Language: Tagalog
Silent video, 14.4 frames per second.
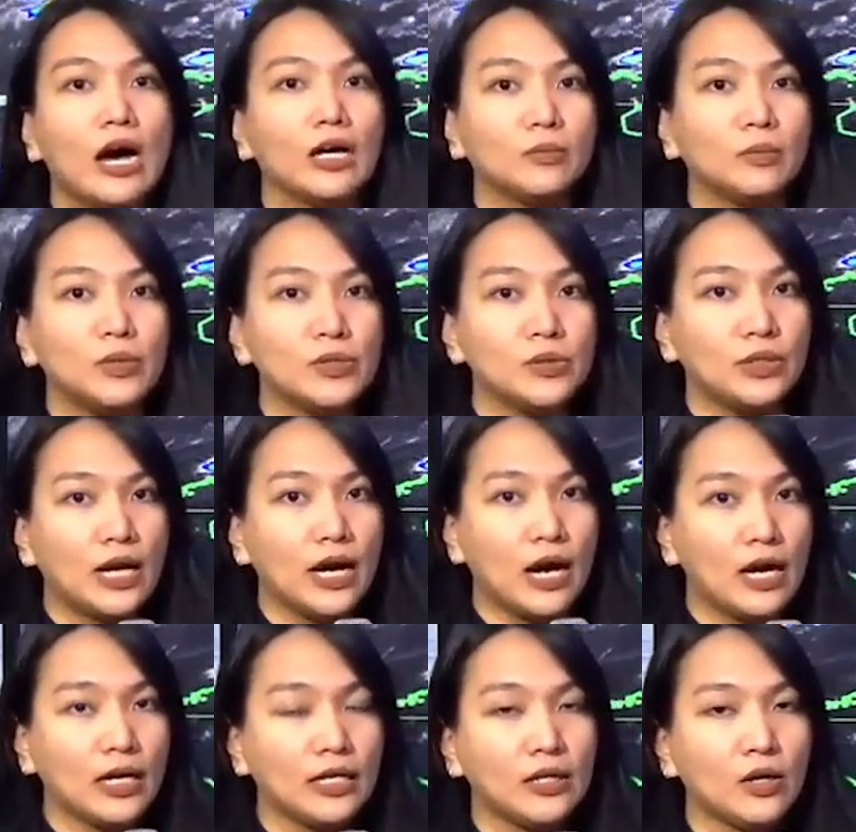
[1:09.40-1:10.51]
at bugso ng
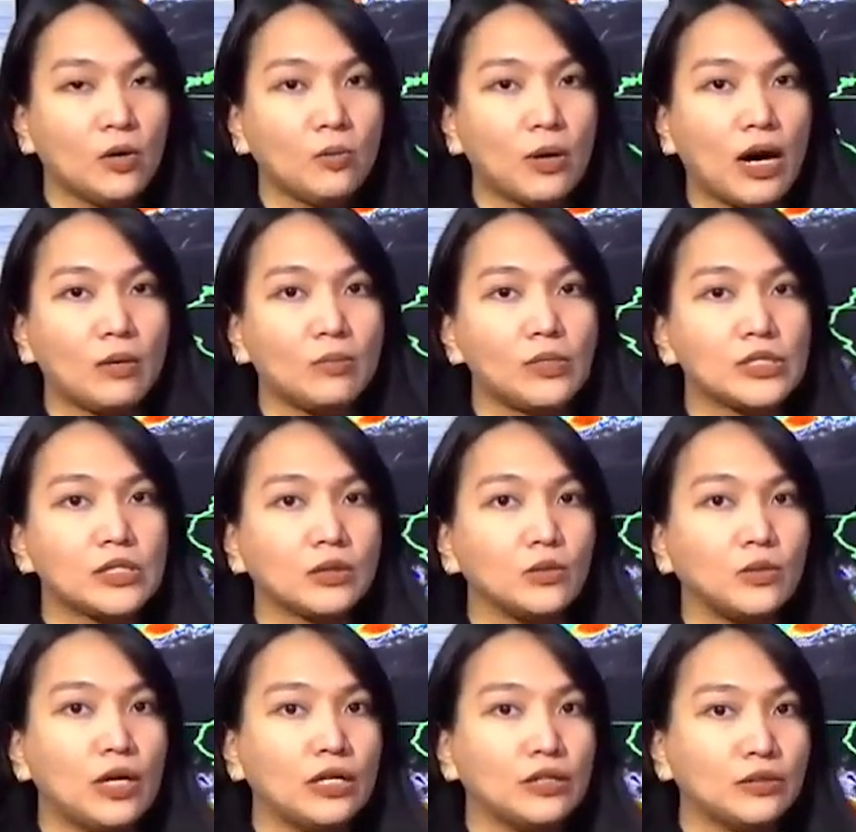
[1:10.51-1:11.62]
hangin na umaabot sa
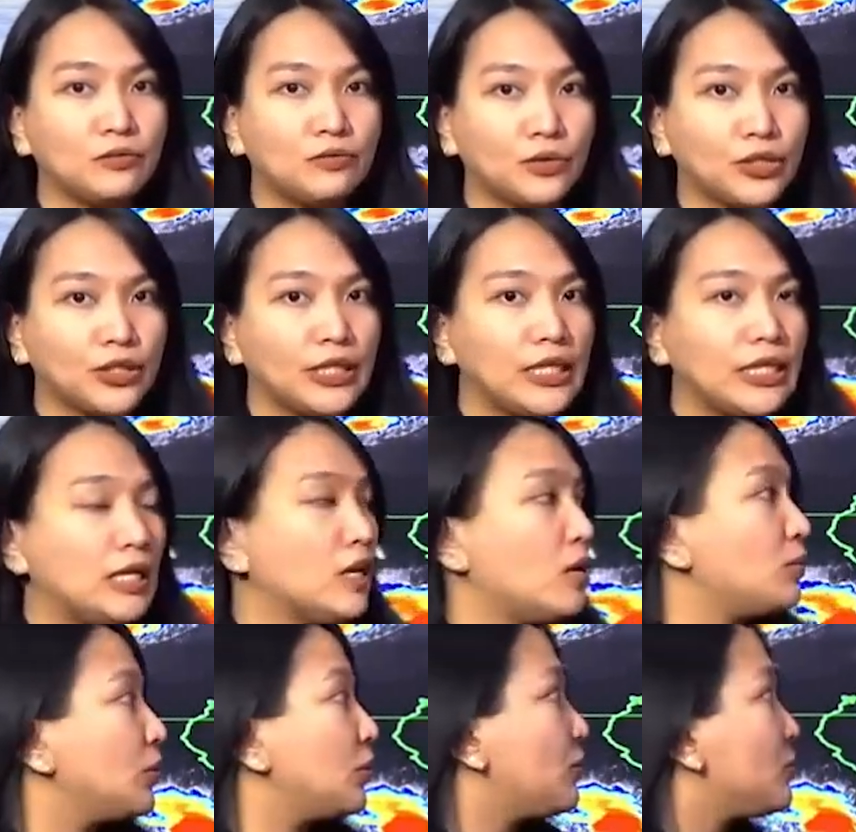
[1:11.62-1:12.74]
240
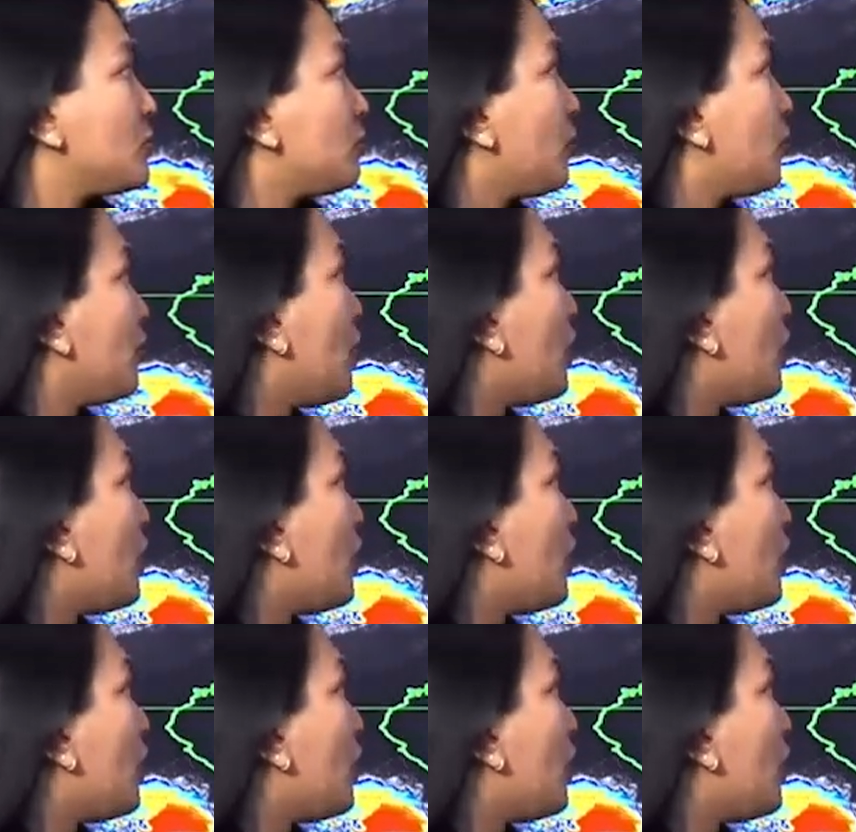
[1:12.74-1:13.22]
kilometers per